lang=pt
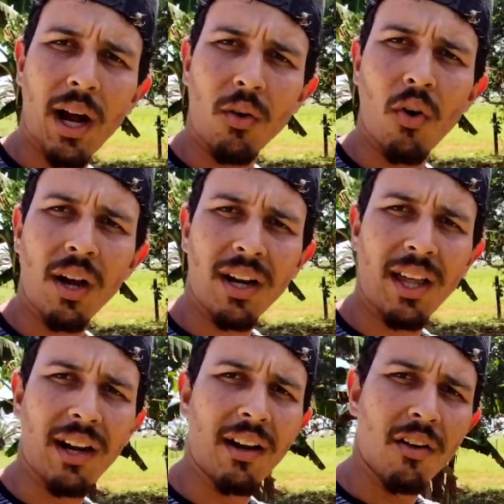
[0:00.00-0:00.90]
Agora,
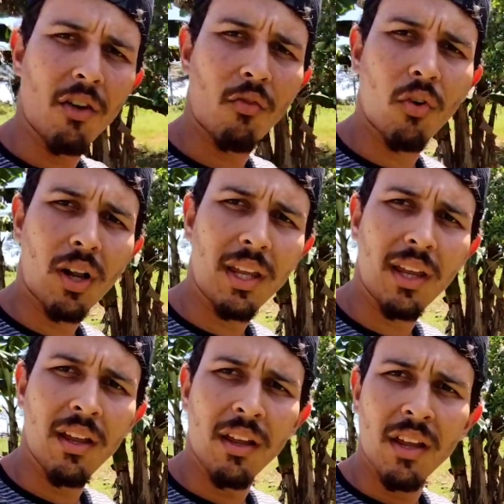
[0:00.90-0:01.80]
galera, eu vou
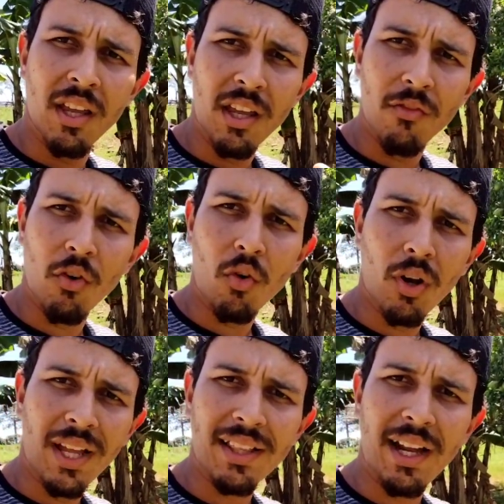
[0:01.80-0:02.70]
ali e vou
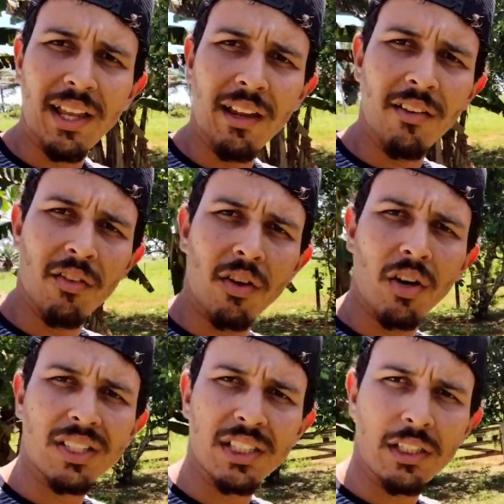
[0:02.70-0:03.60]
coletar ali.
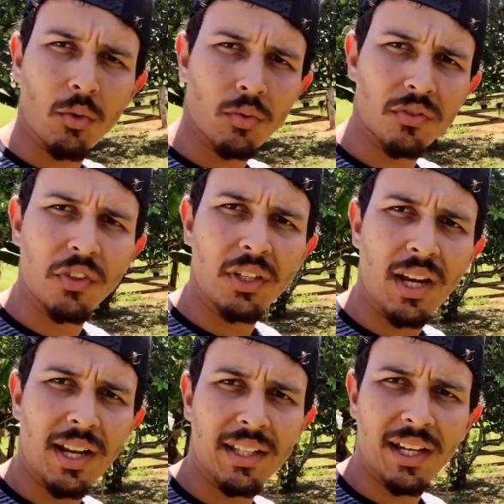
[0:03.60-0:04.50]
Eu assisti alguns
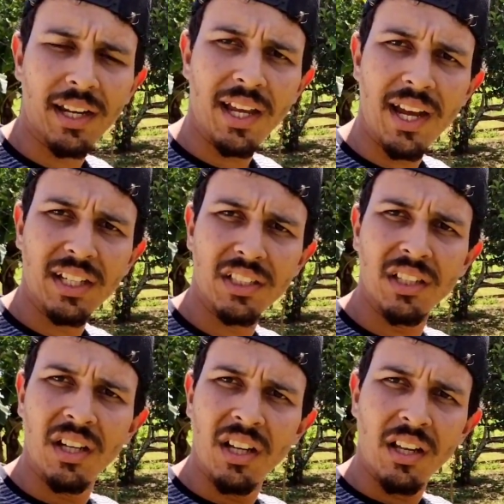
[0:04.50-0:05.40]
vídeos aí na
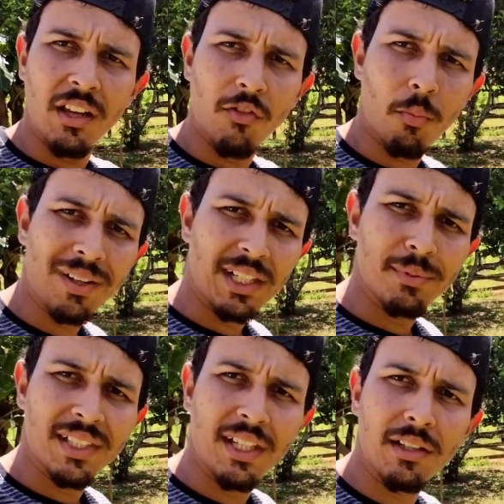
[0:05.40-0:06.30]
internet, e vou passar
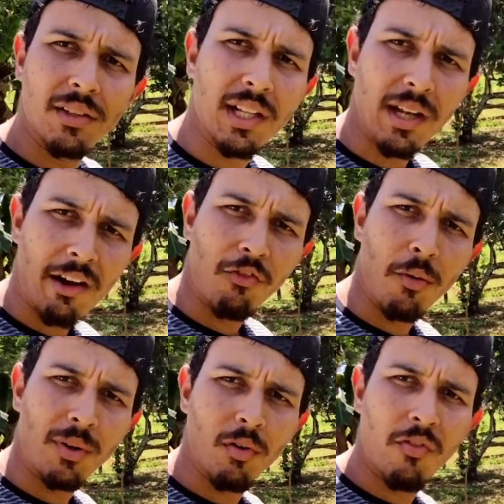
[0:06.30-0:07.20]
para vocês a
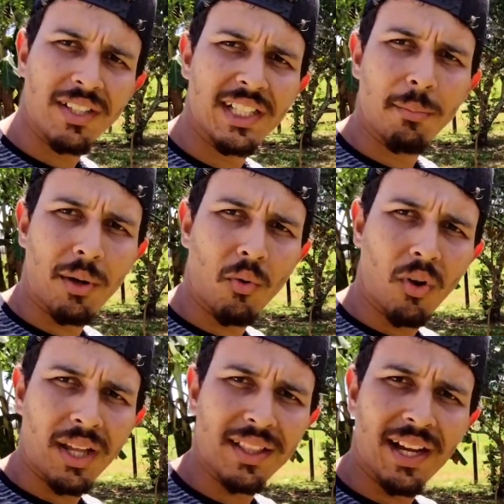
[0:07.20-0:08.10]
forma que eu vou fazer aqui para
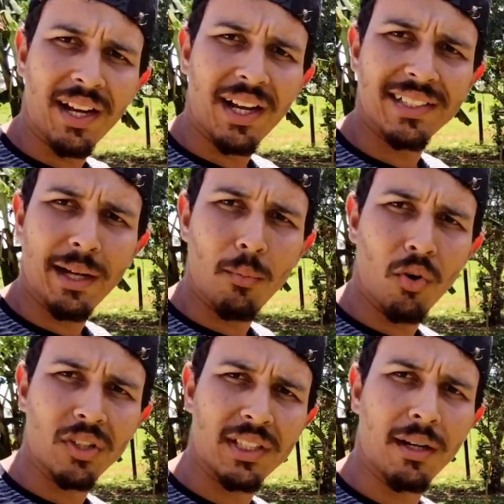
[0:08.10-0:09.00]
coletar essa
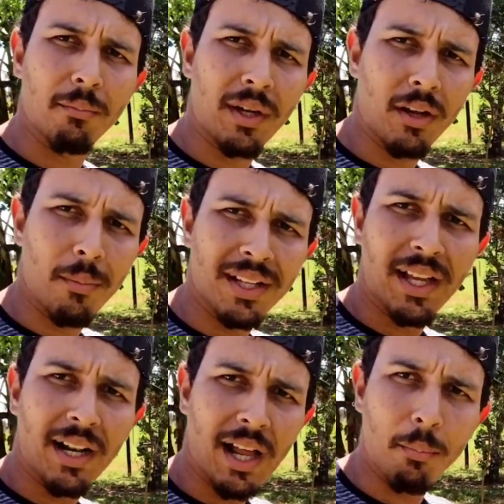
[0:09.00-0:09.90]
amostra, para nós
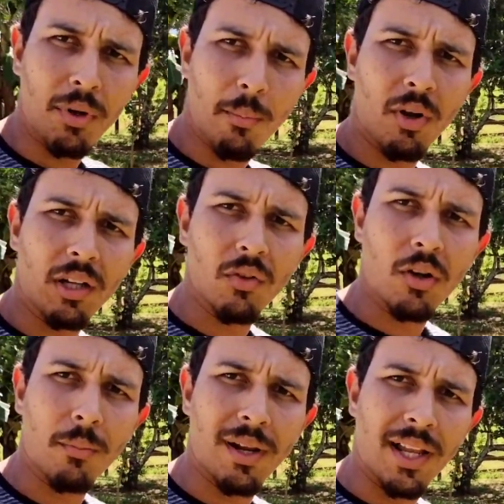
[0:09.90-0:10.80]
mandar lá para o
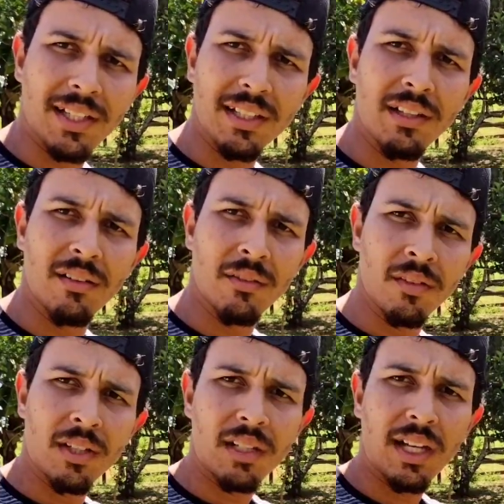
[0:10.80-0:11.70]
laboratório, beleza?
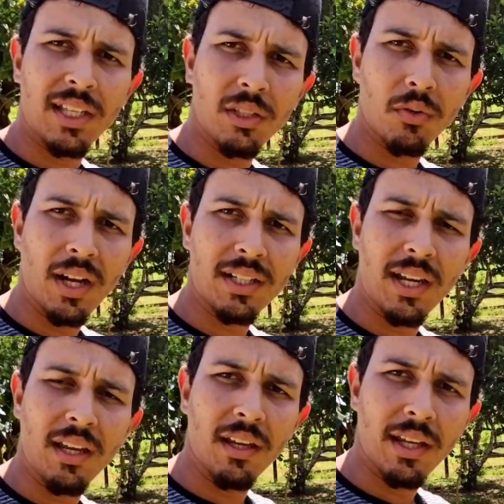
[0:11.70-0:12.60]
Já deixa o like
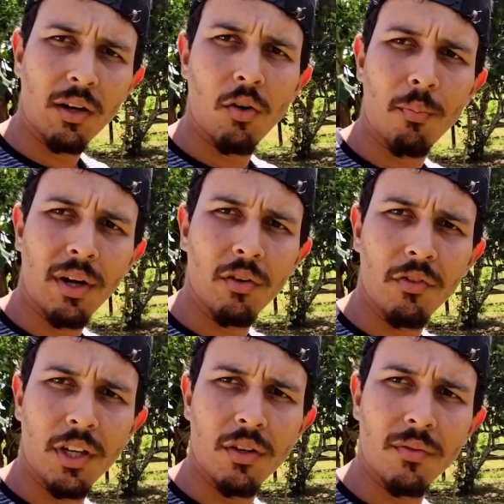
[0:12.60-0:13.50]
aí e acompanha no
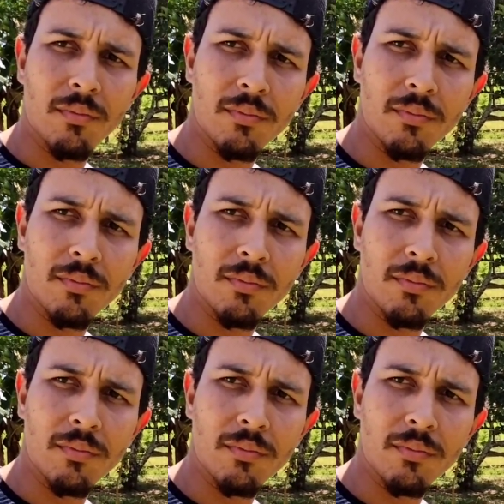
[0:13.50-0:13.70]
vídeo.